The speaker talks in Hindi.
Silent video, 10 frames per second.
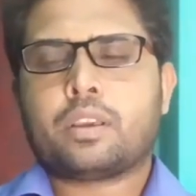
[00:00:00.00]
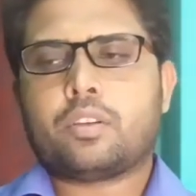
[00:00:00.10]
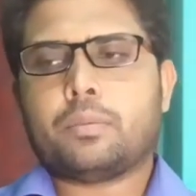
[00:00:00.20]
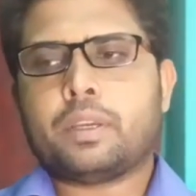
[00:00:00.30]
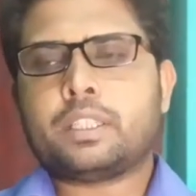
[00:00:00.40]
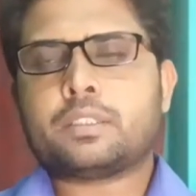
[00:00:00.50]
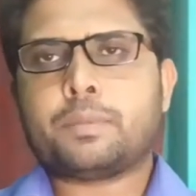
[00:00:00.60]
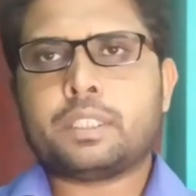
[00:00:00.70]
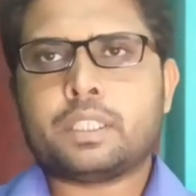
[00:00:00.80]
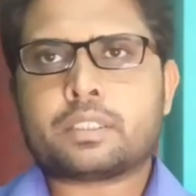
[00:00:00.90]
क्योंकि मैं इस
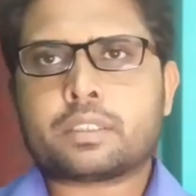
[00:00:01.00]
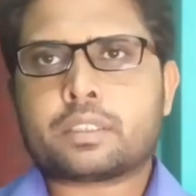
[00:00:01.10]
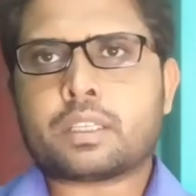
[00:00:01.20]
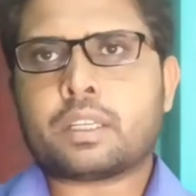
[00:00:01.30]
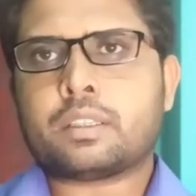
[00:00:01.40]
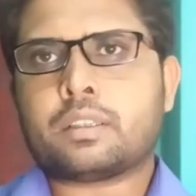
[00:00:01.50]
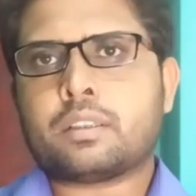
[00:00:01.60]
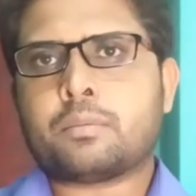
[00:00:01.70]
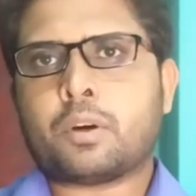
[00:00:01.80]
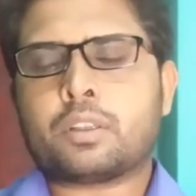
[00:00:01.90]
बिज़नेस के
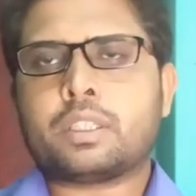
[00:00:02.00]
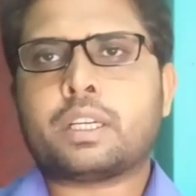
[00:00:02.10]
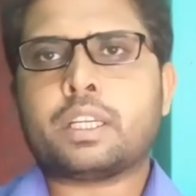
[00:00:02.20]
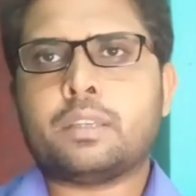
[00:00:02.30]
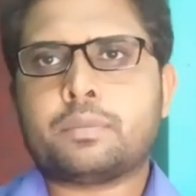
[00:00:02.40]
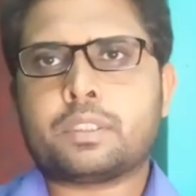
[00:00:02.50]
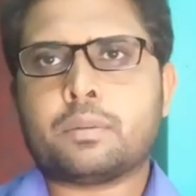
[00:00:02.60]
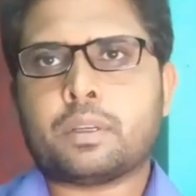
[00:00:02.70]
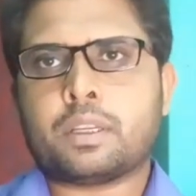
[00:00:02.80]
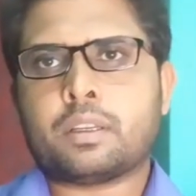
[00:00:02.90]
साथ बहुत ही करीब
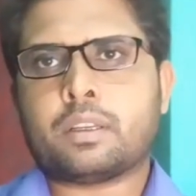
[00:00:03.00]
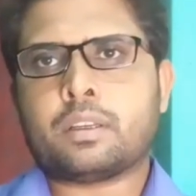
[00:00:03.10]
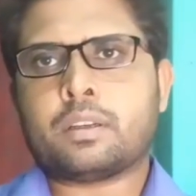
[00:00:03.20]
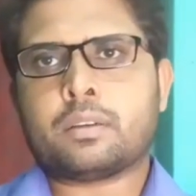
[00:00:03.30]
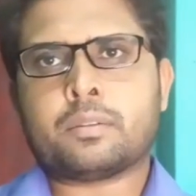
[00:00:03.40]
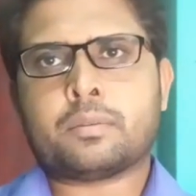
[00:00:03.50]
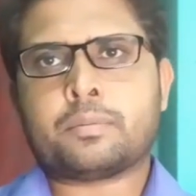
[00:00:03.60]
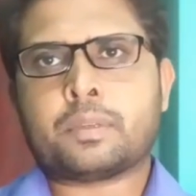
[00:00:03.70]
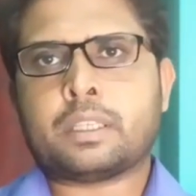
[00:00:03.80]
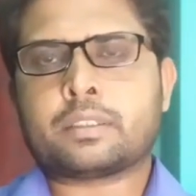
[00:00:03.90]
से
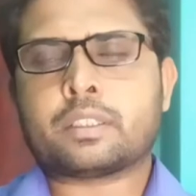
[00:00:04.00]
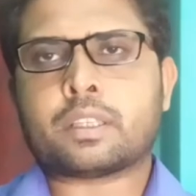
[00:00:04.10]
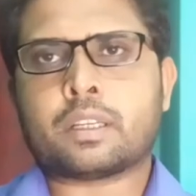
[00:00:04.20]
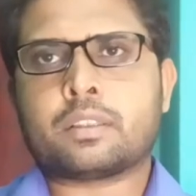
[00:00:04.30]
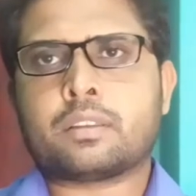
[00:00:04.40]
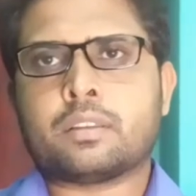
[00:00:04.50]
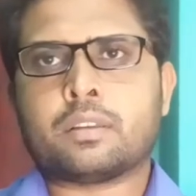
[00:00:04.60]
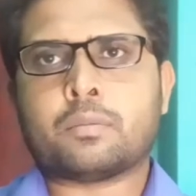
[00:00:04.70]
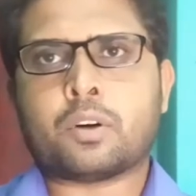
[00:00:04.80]
मैं इसके साथ